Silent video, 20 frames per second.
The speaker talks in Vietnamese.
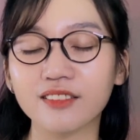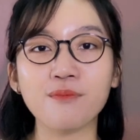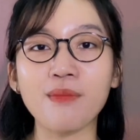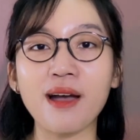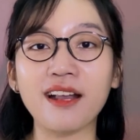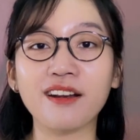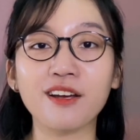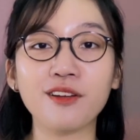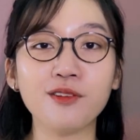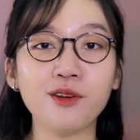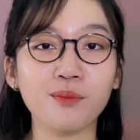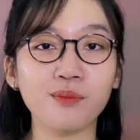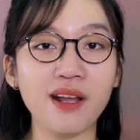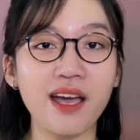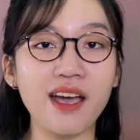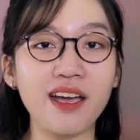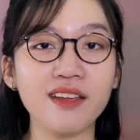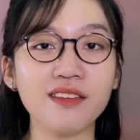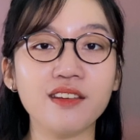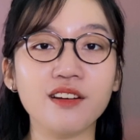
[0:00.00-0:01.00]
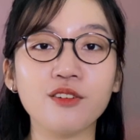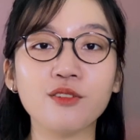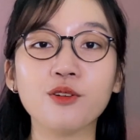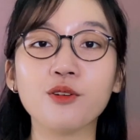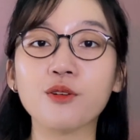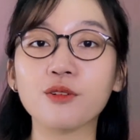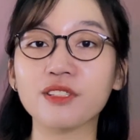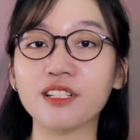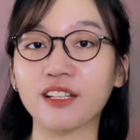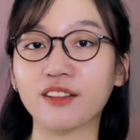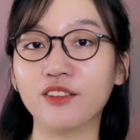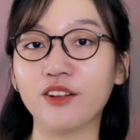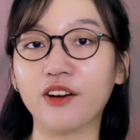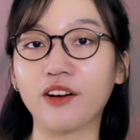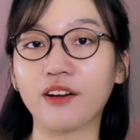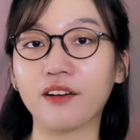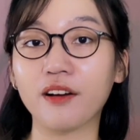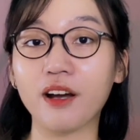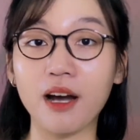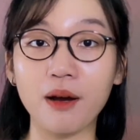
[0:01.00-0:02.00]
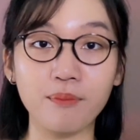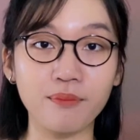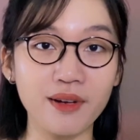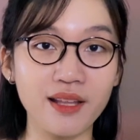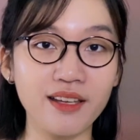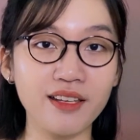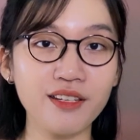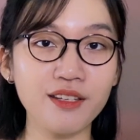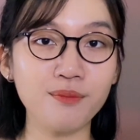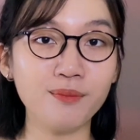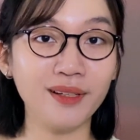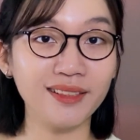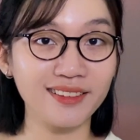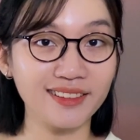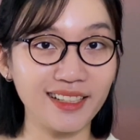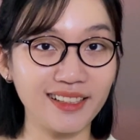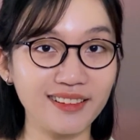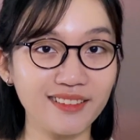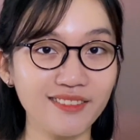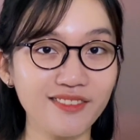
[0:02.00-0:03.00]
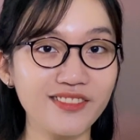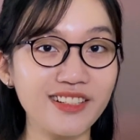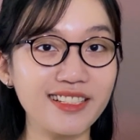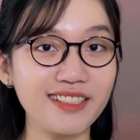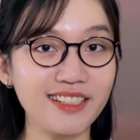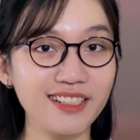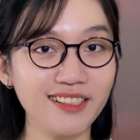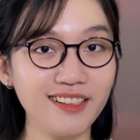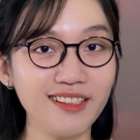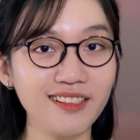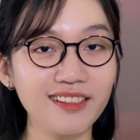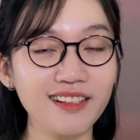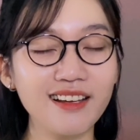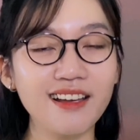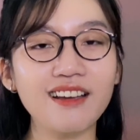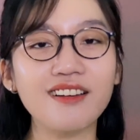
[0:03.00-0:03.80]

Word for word: mà nó dùng để giữ cuộc tranh luận hợp lý bình tĩnh và trí thức